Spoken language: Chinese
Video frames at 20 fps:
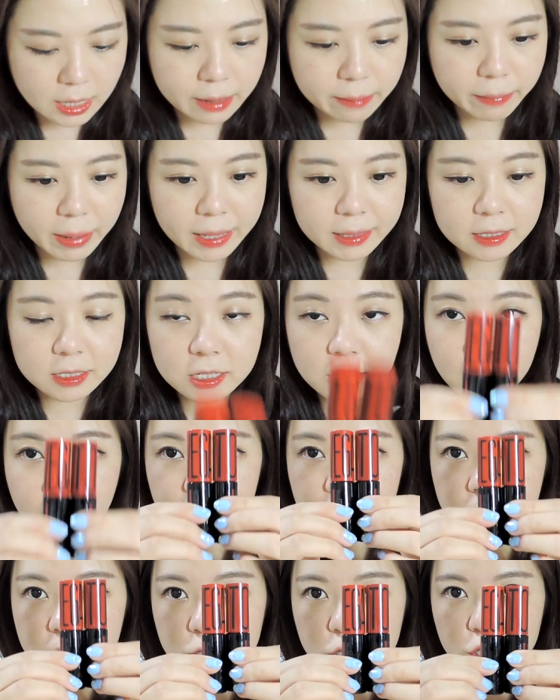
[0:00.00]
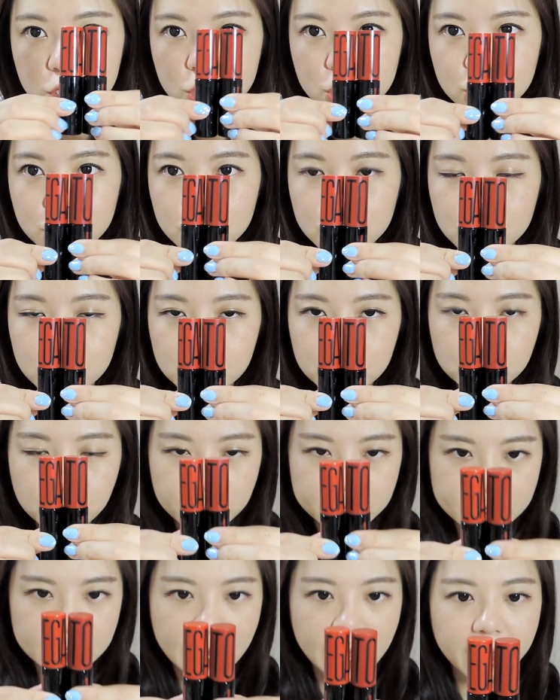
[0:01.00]
接下来买的这两个是
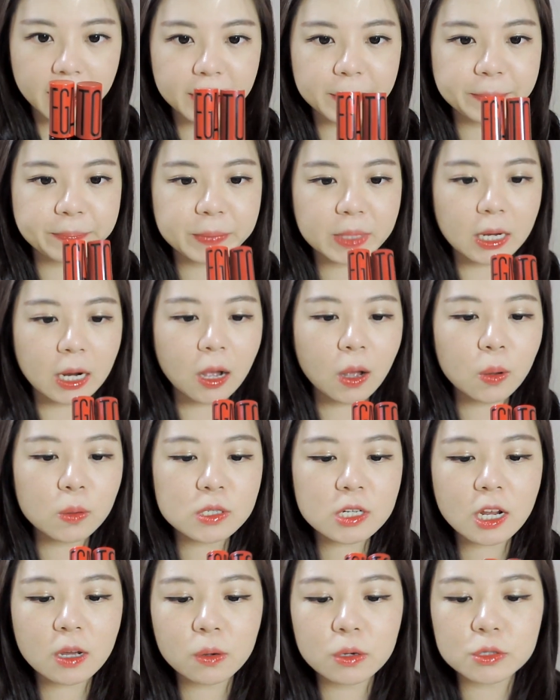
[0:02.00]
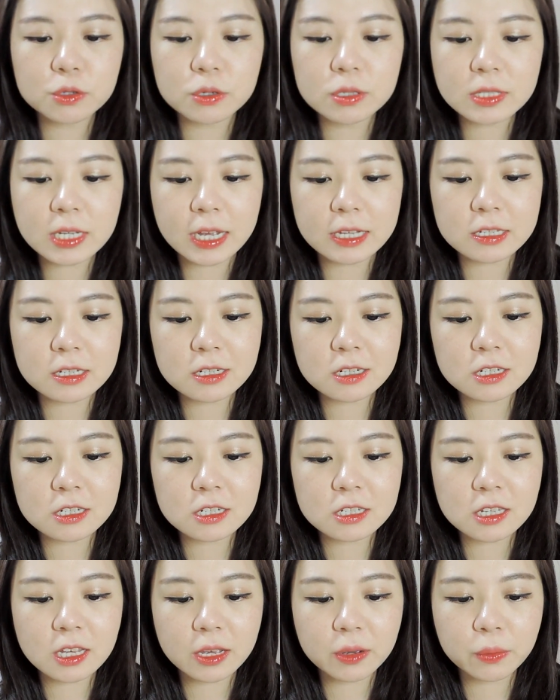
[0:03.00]
唇彩，然后这两款唇彩其实
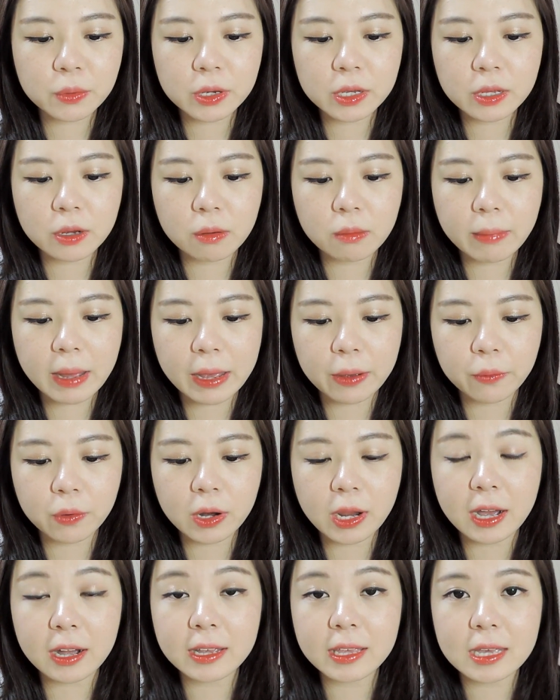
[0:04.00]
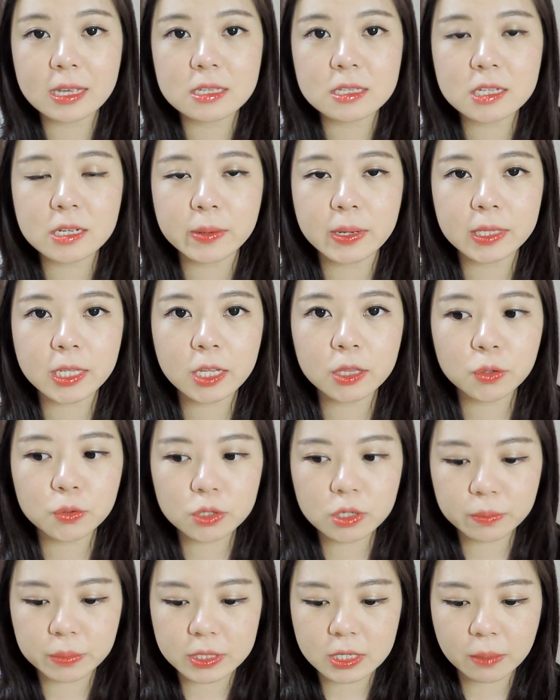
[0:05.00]
之前我也有买过两个颜色，但
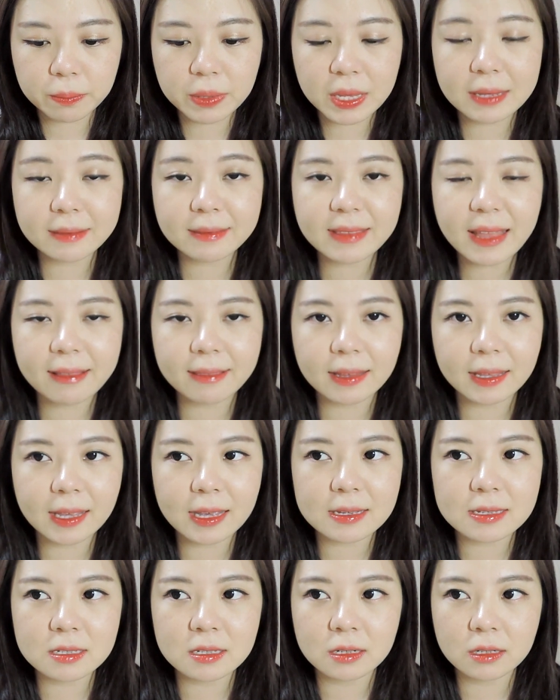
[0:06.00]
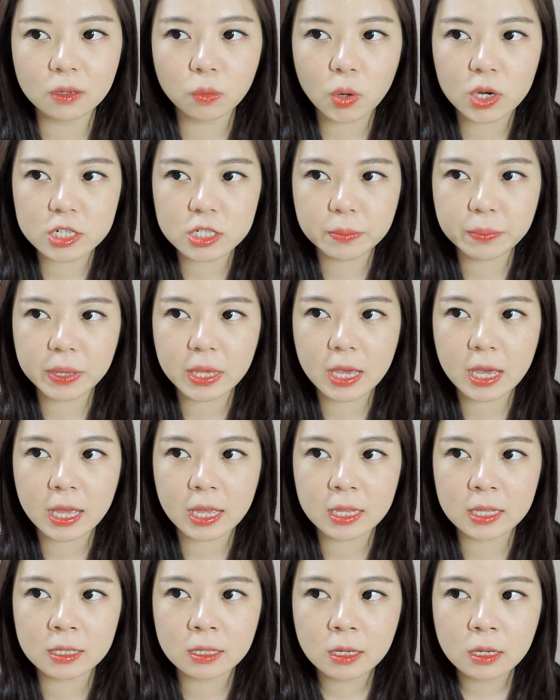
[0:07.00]
都是比较偏淡的颜色，一款是
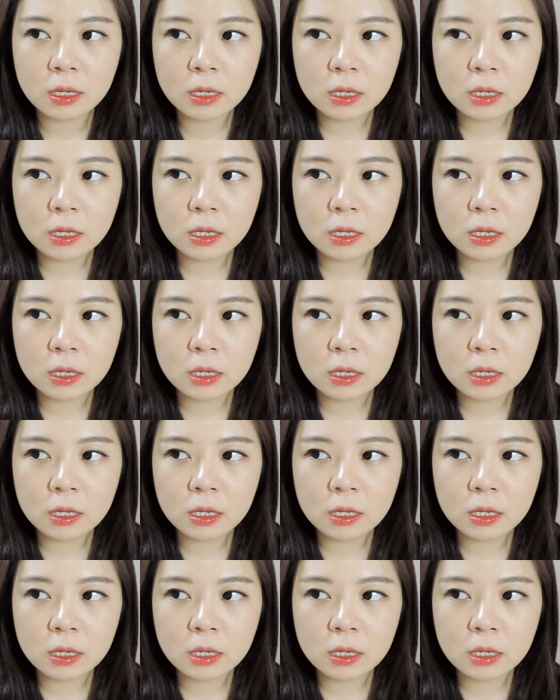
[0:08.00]
偏。